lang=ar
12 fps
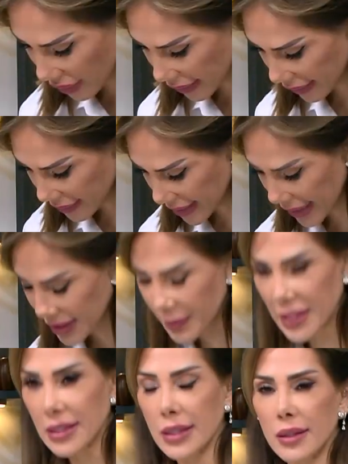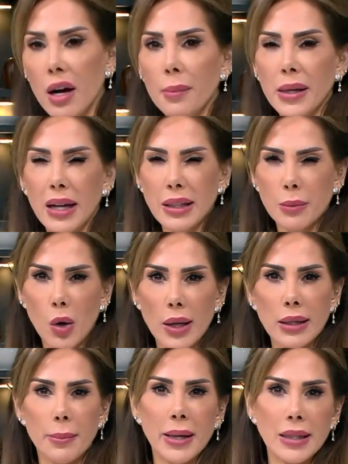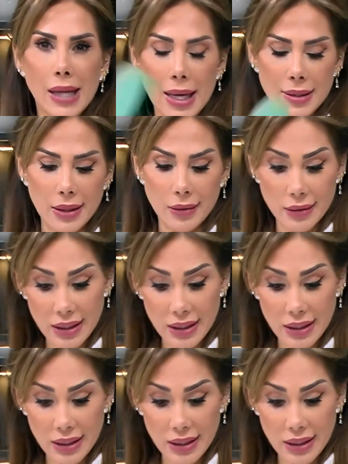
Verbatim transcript: 300 جرام يعني معلبين الحديد